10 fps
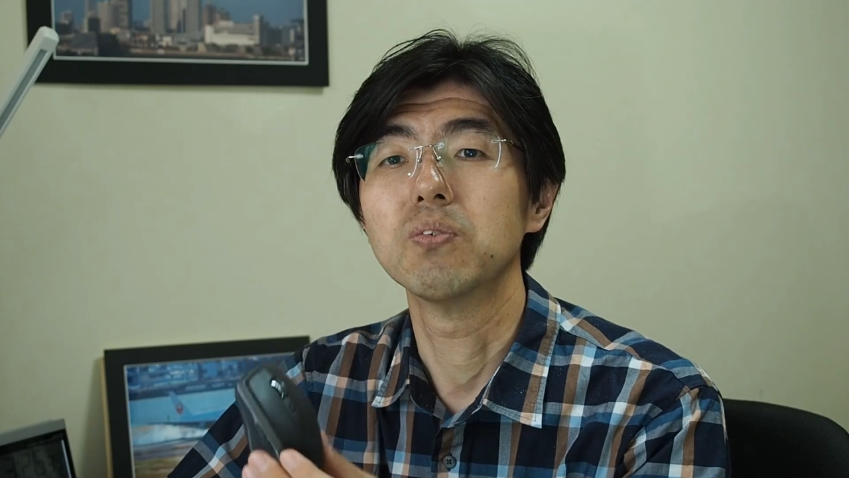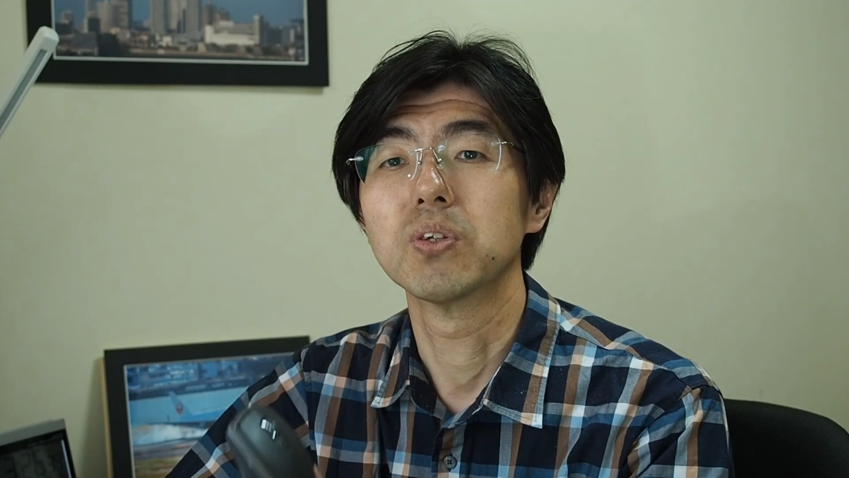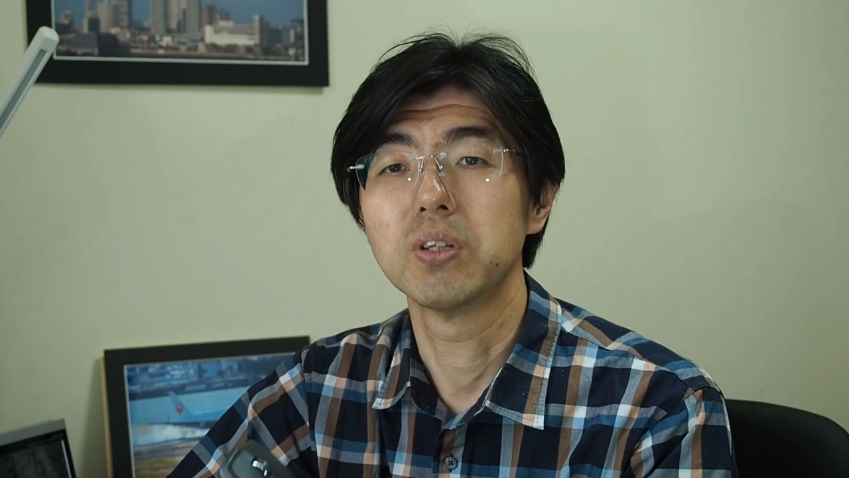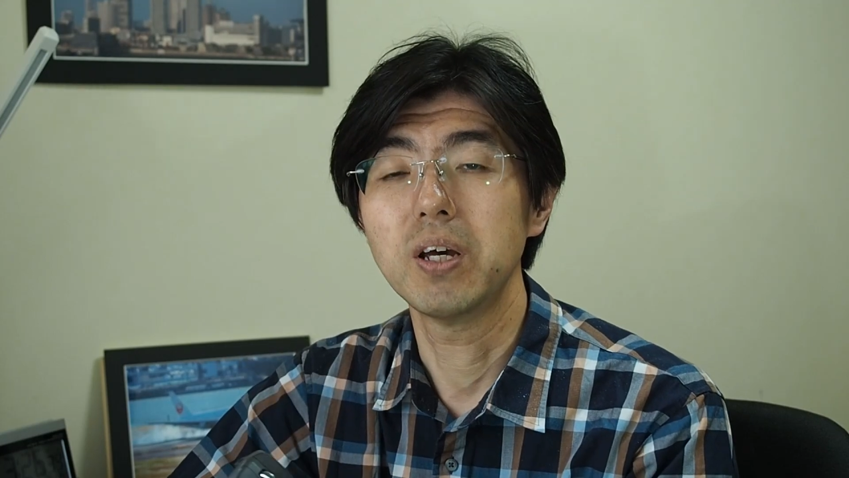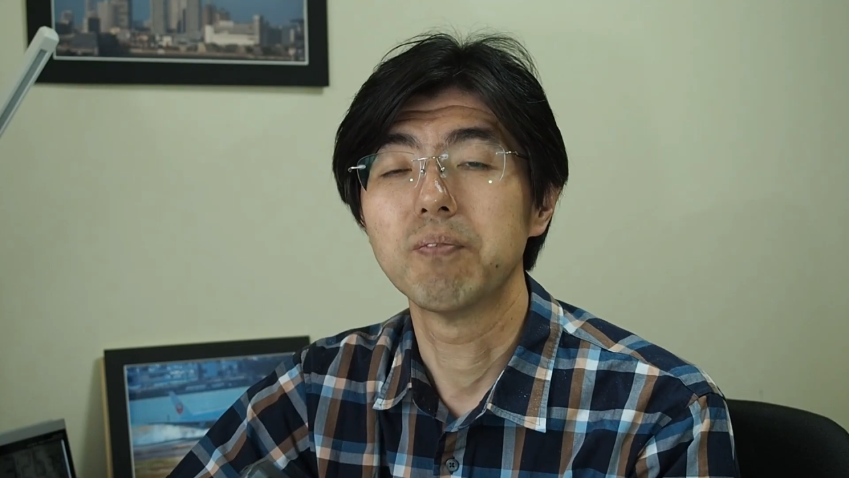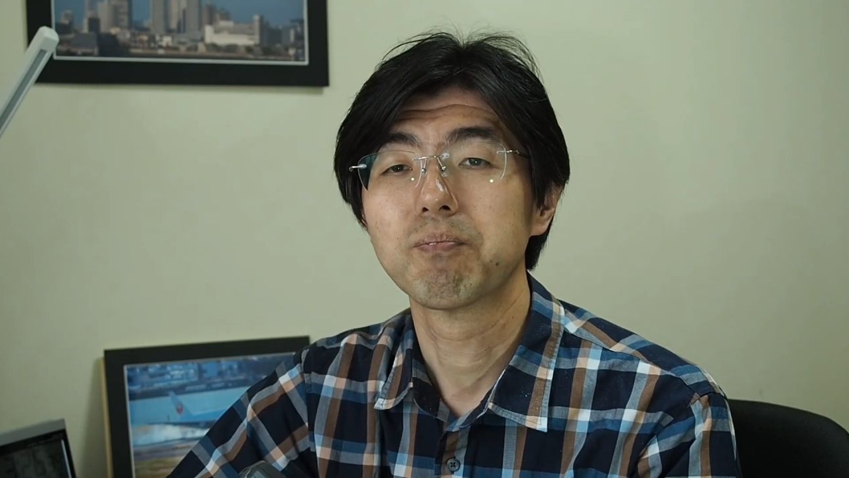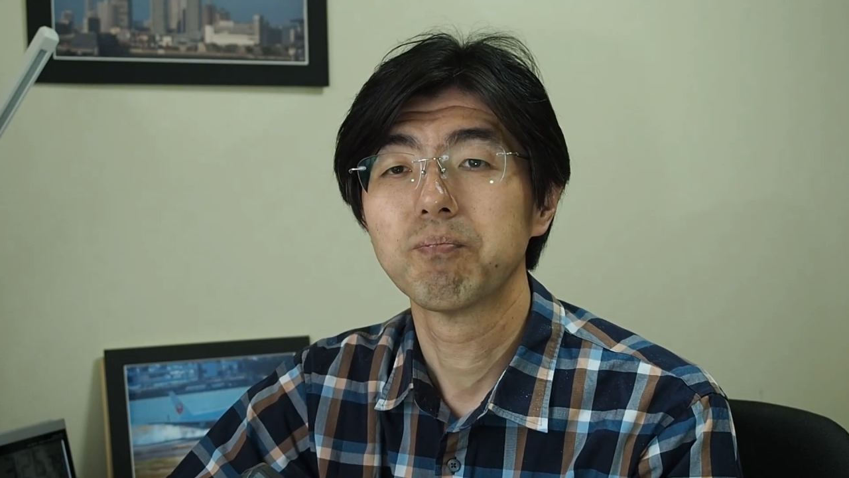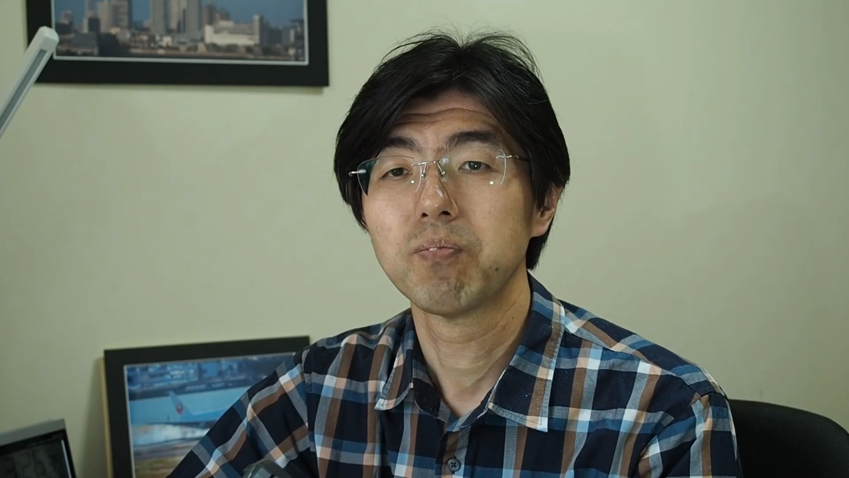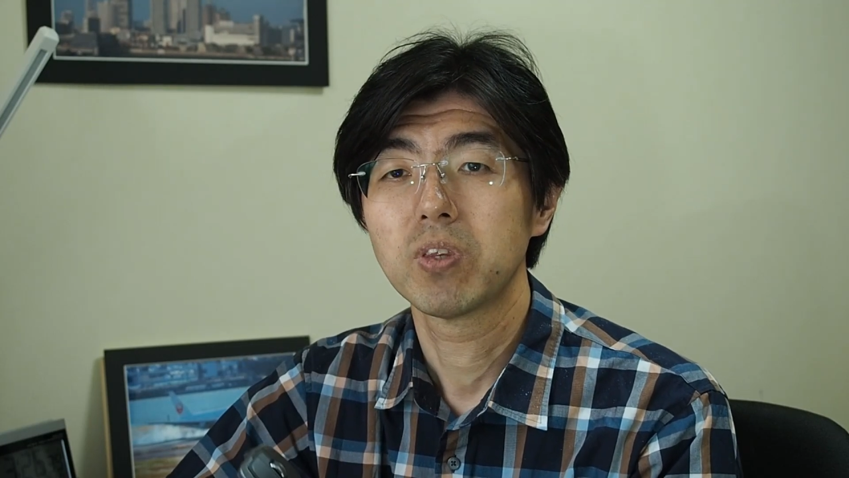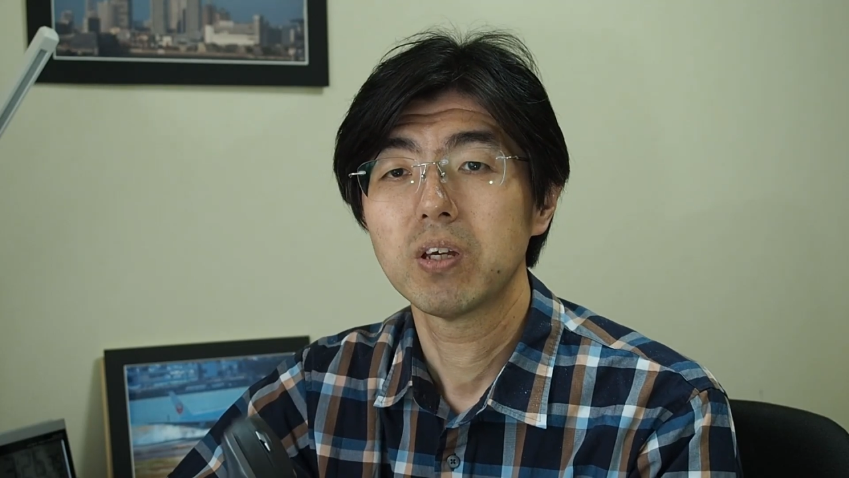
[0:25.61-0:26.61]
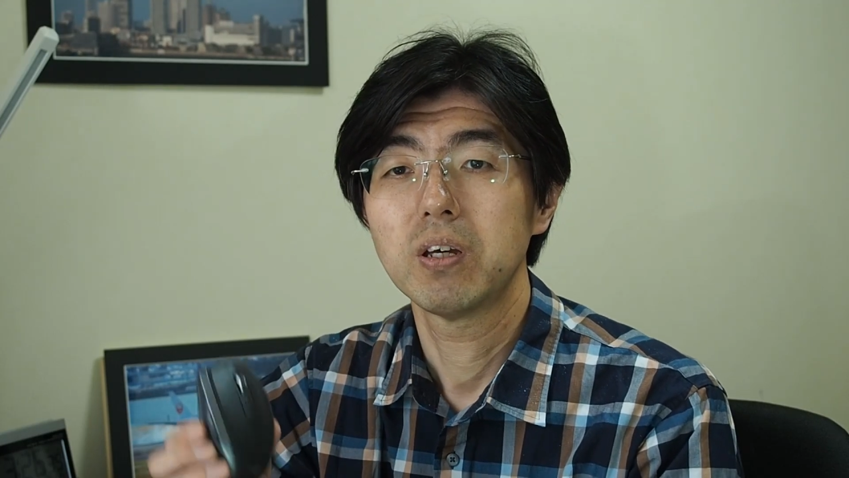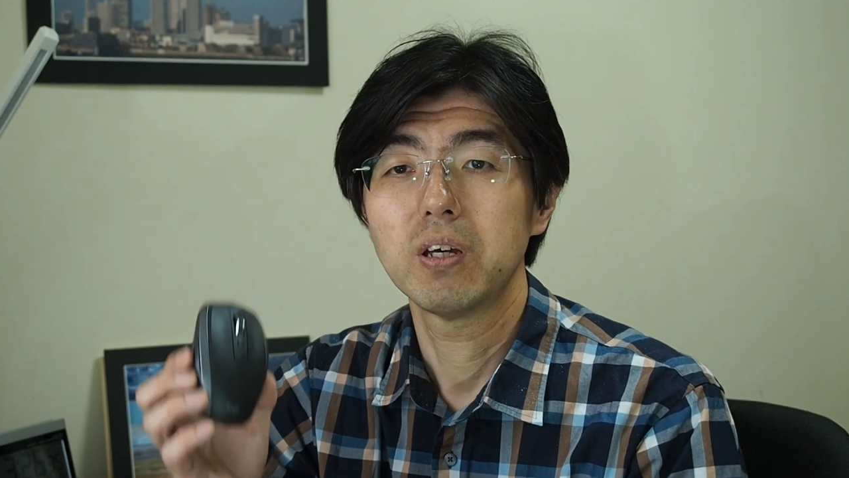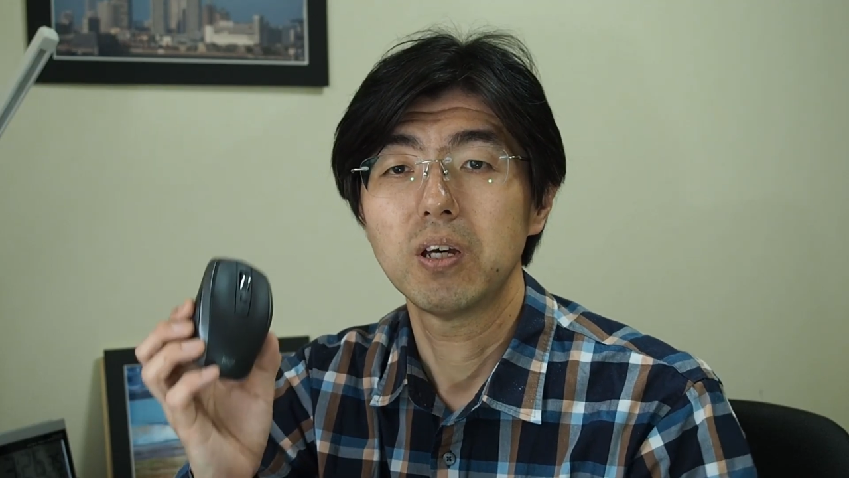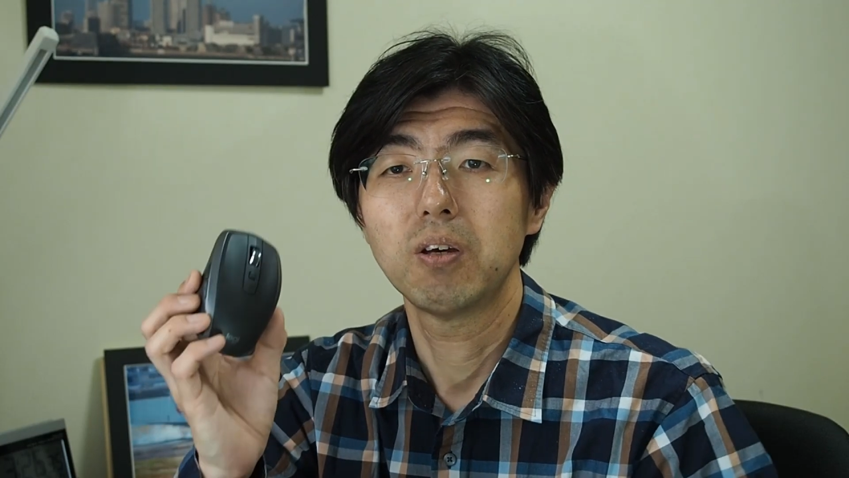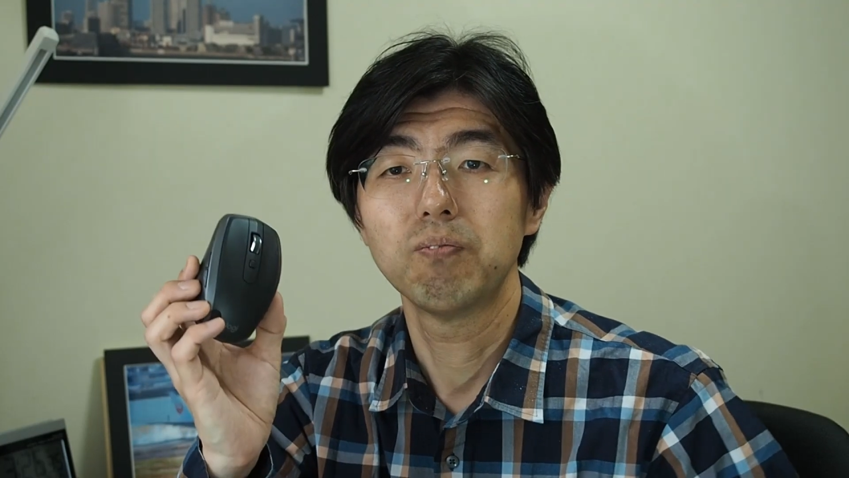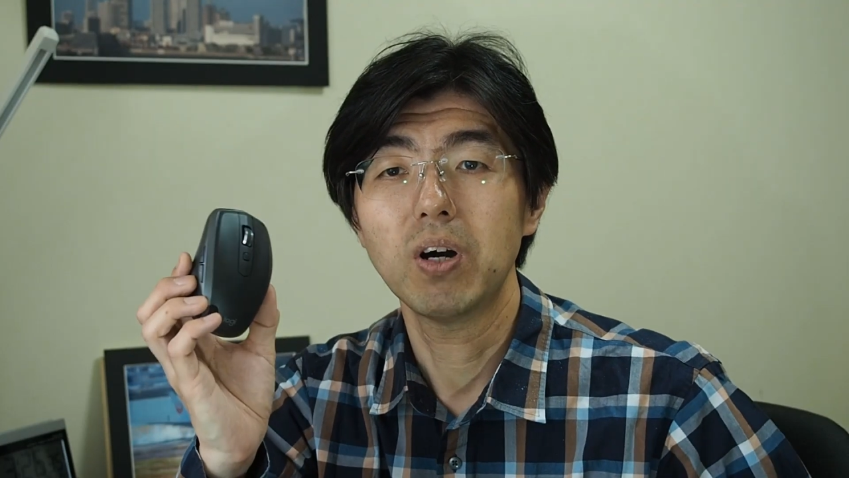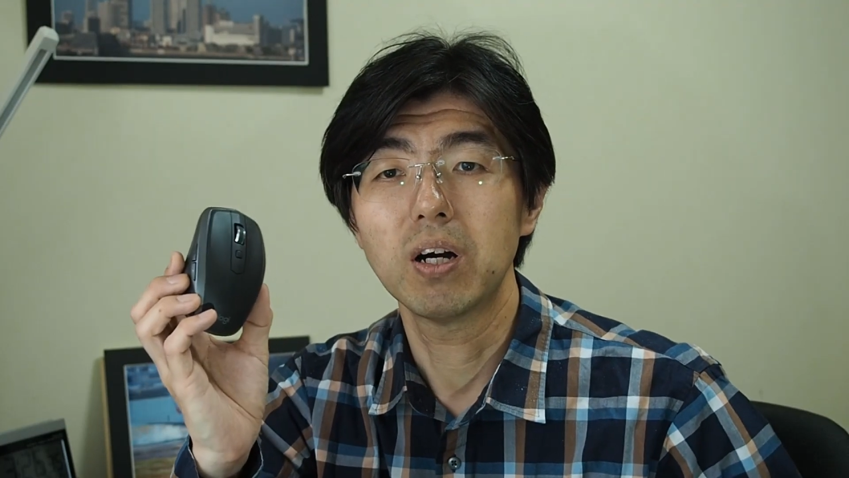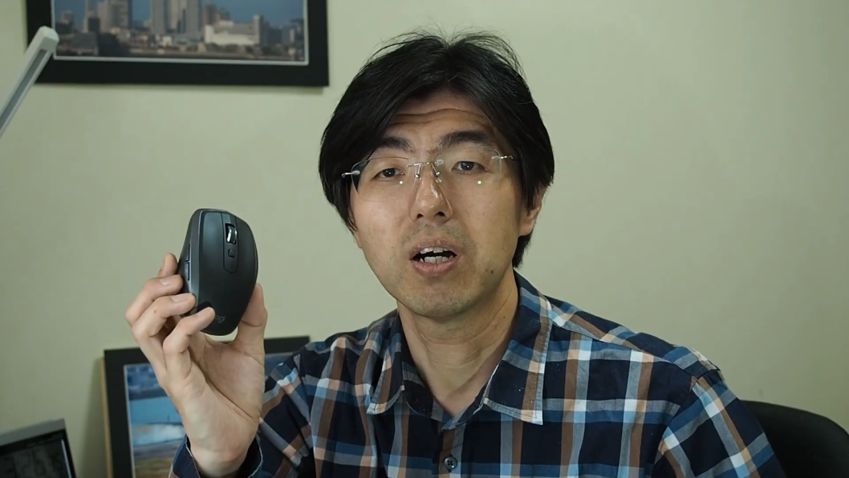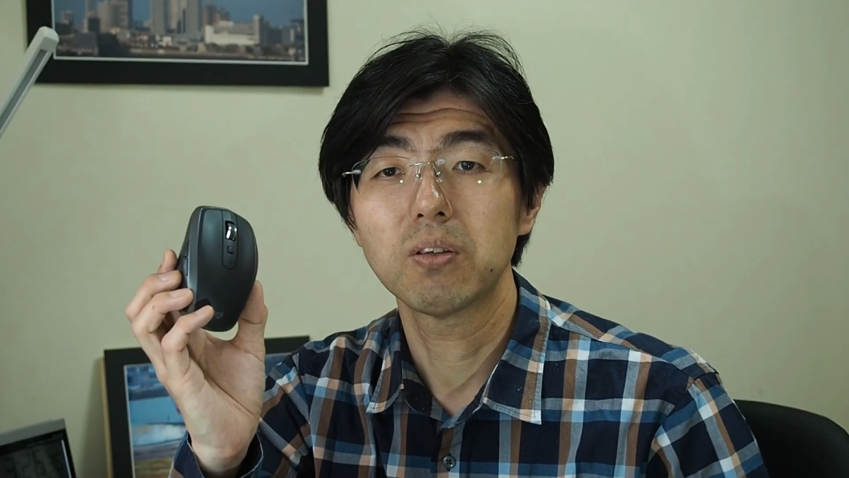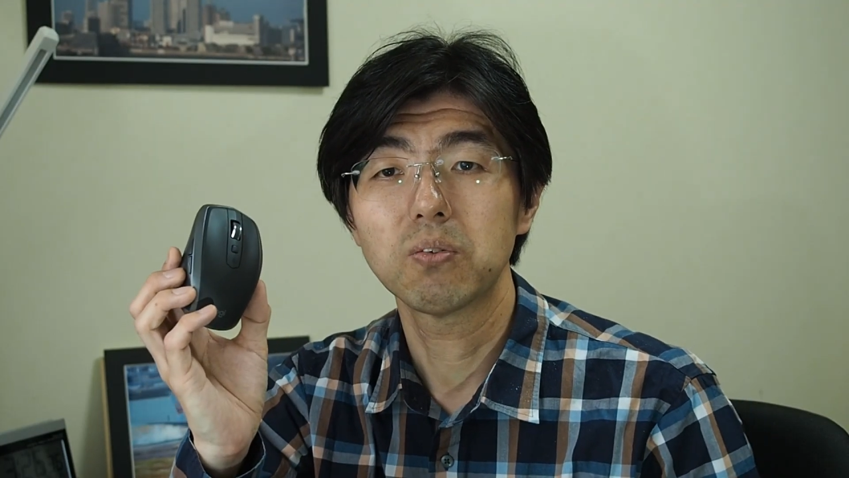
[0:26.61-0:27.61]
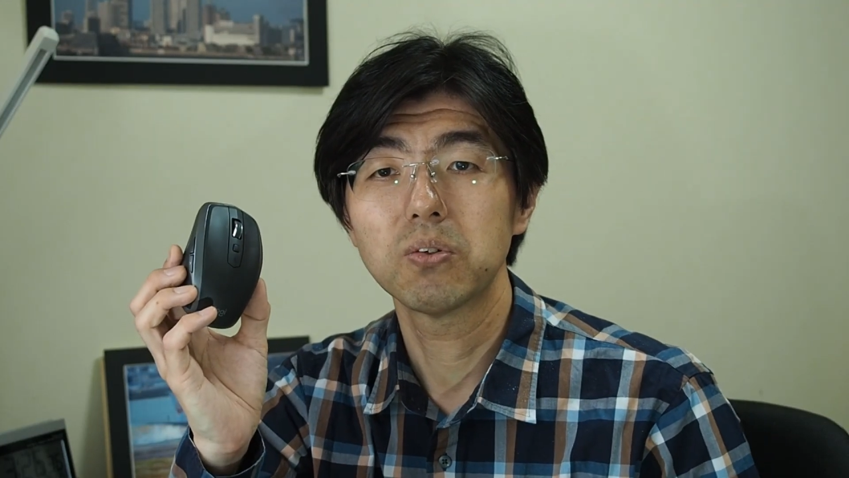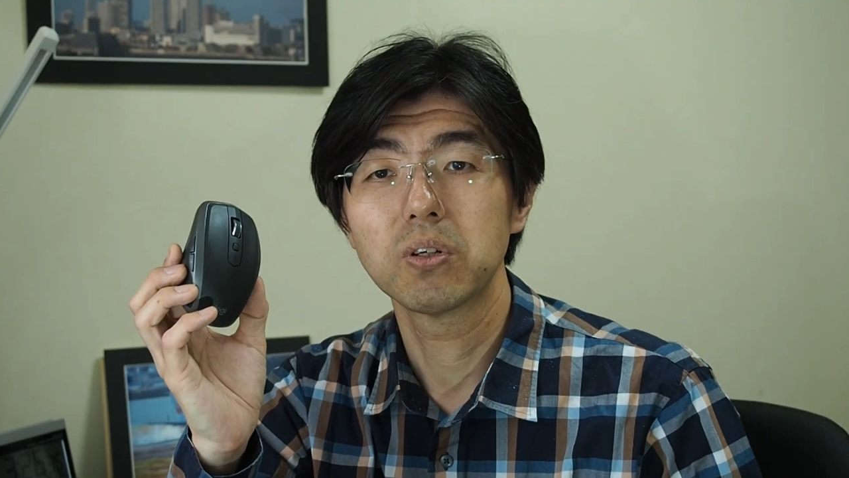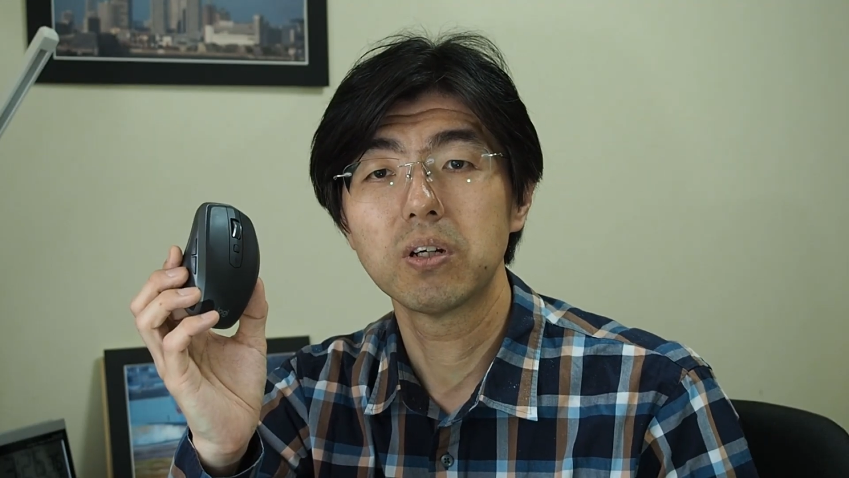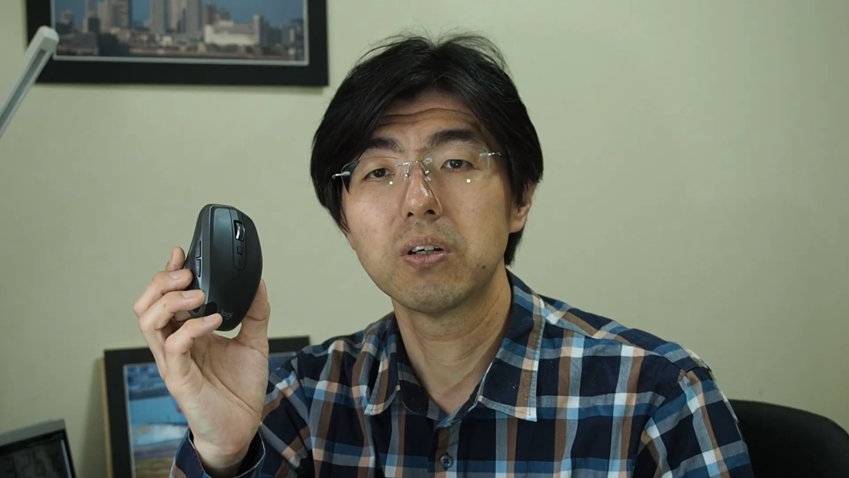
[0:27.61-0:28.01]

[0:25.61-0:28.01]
うもので、えまあ、あの、